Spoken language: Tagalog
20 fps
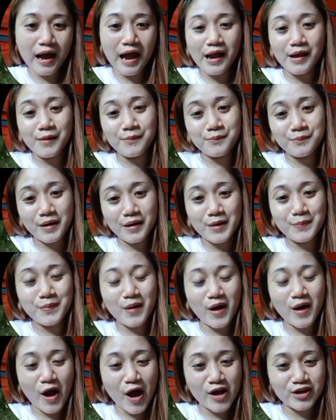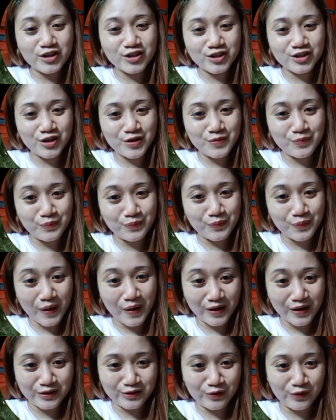ay may pa-cash gift pa
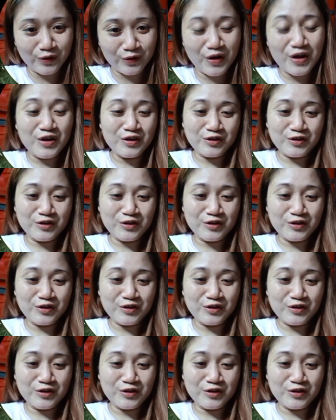ito.